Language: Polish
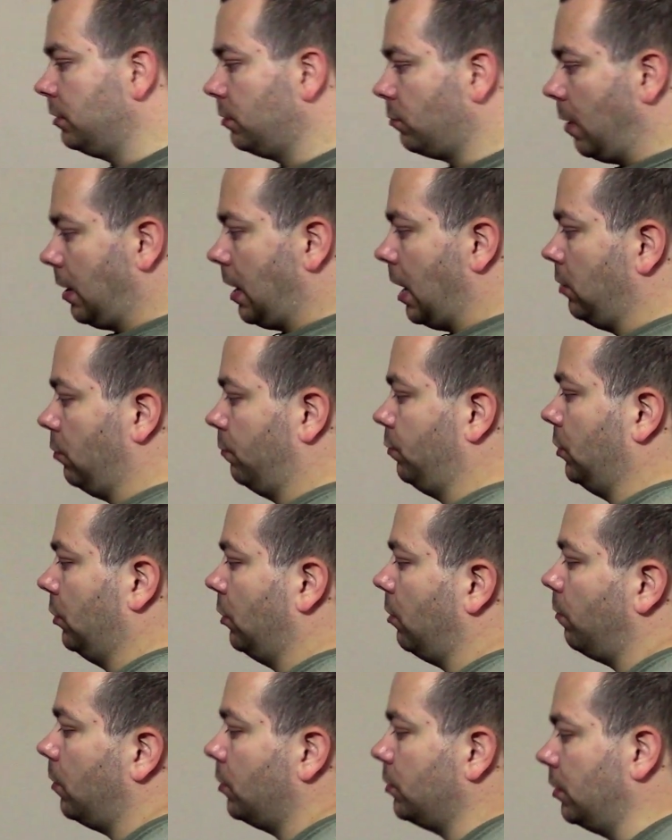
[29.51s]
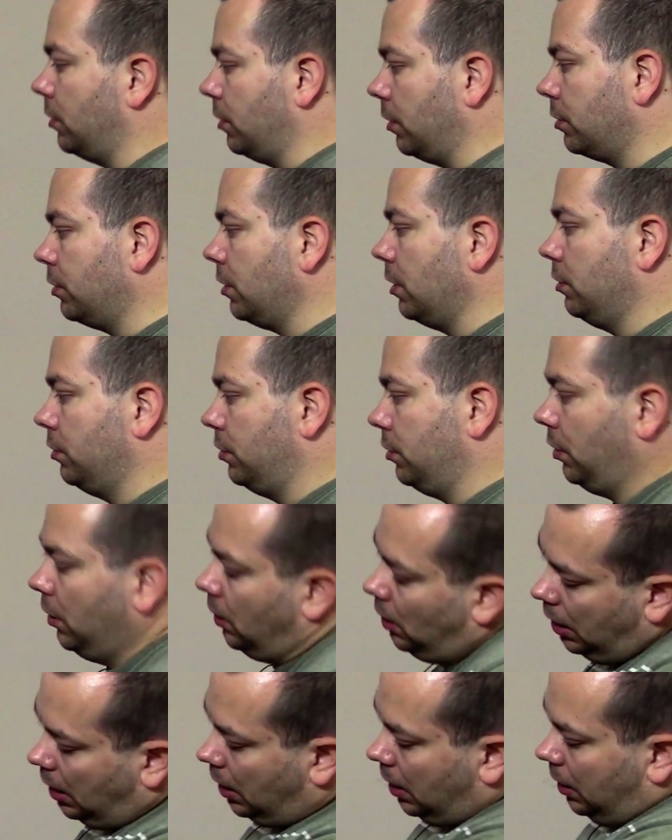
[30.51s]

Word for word: składaniu, przy doborze tych części,